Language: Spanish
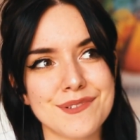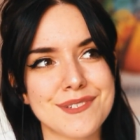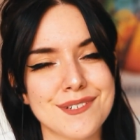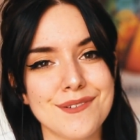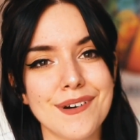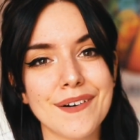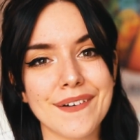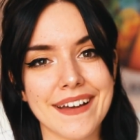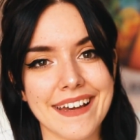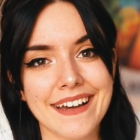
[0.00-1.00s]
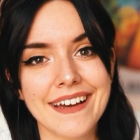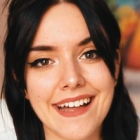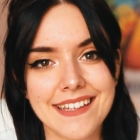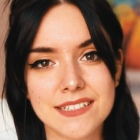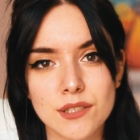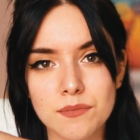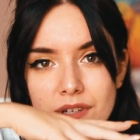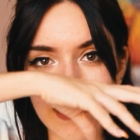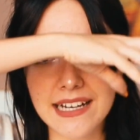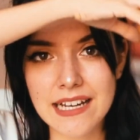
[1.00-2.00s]
mucho luego que haces
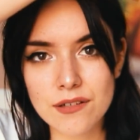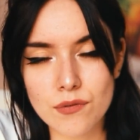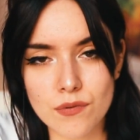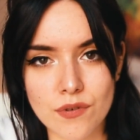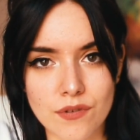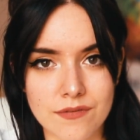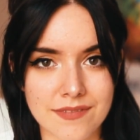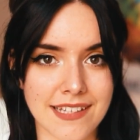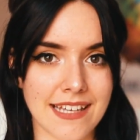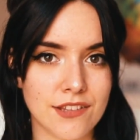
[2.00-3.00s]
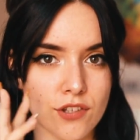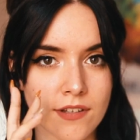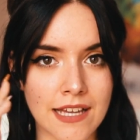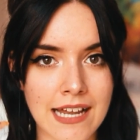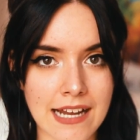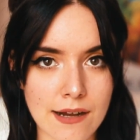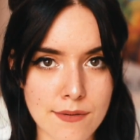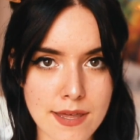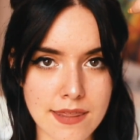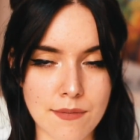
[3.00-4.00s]
como el cálculo de toda la
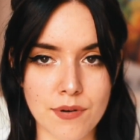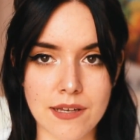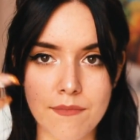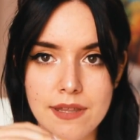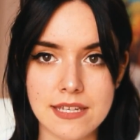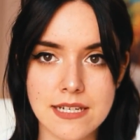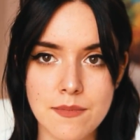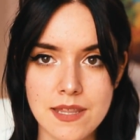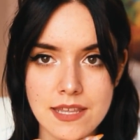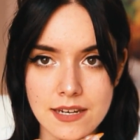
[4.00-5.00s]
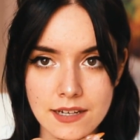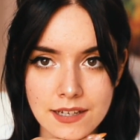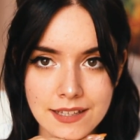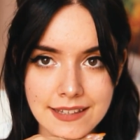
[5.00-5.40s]
cabeza porque empiezas a medir